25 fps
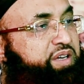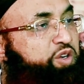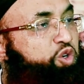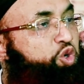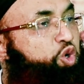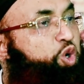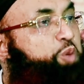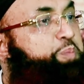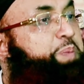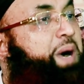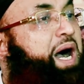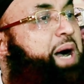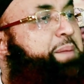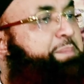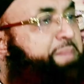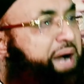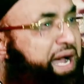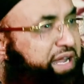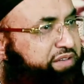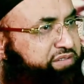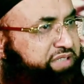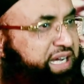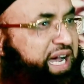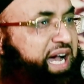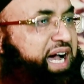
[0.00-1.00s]
ओबामा
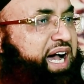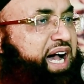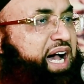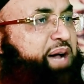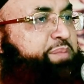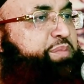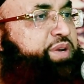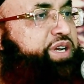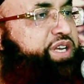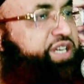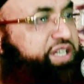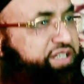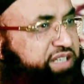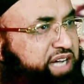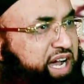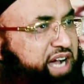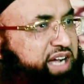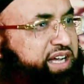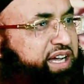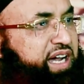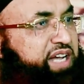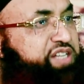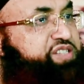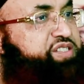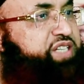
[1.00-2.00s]
था अमेरिका
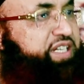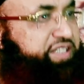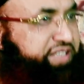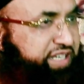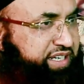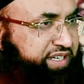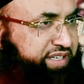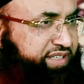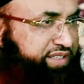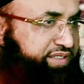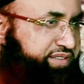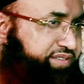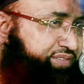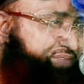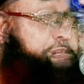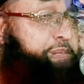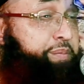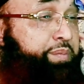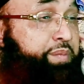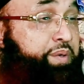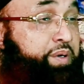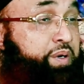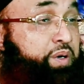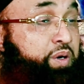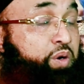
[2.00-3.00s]
का सदर
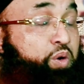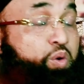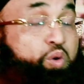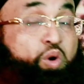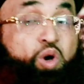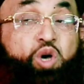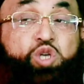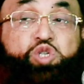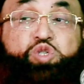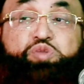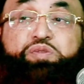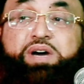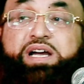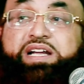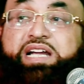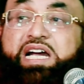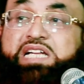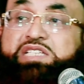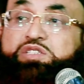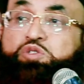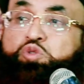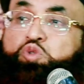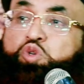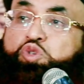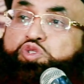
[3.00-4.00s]
उस वक़्त
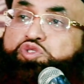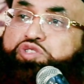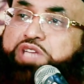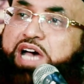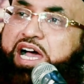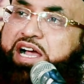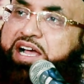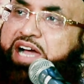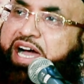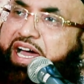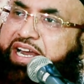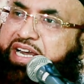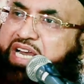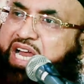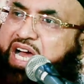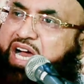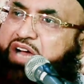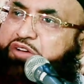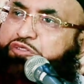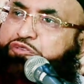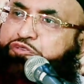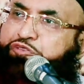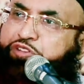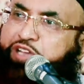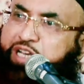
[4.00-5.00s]
गुस्ताखाना
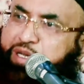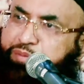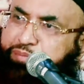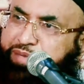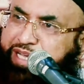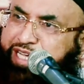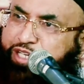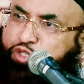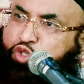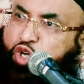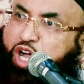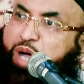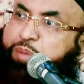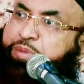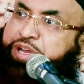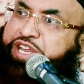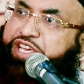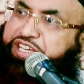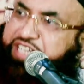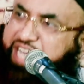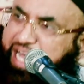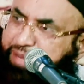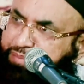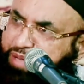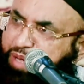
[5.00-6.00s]
फिल्में जो
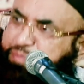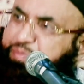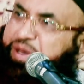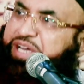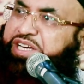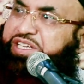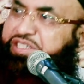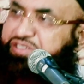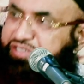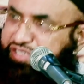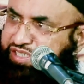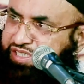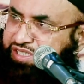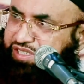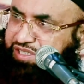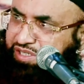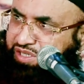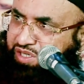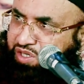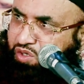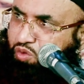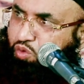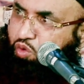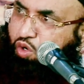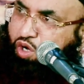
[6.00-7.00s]
अमेरिका में बनी थी
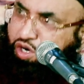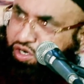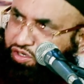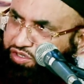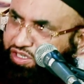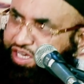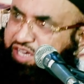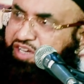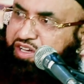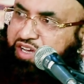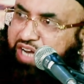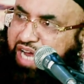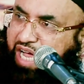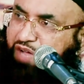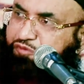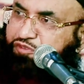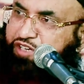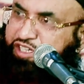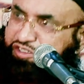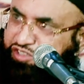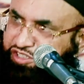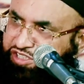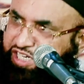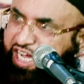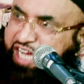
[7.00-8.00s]
उनके खिलाफ
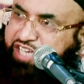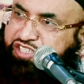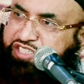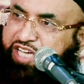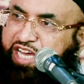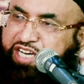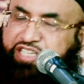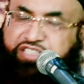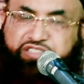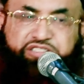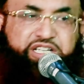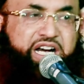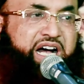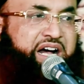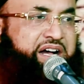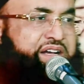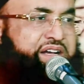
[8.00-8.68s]
एहतजाज जारी था